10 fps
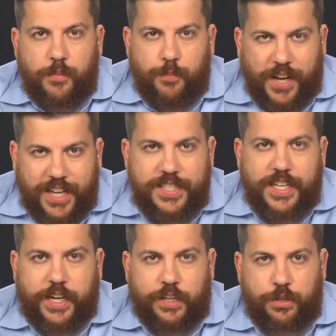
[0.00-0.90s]

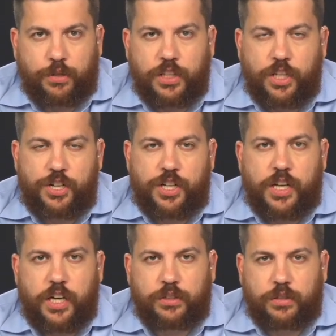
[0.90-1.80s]
Показали, что
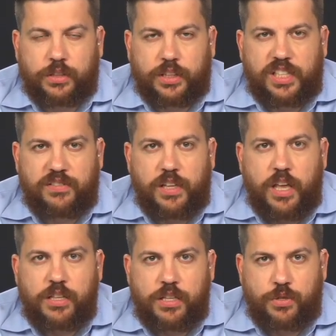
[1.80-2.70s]
нынешнее электронное
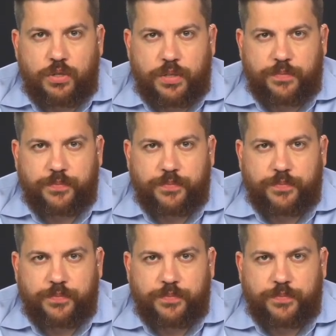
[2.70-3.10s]
голосование ненадежно.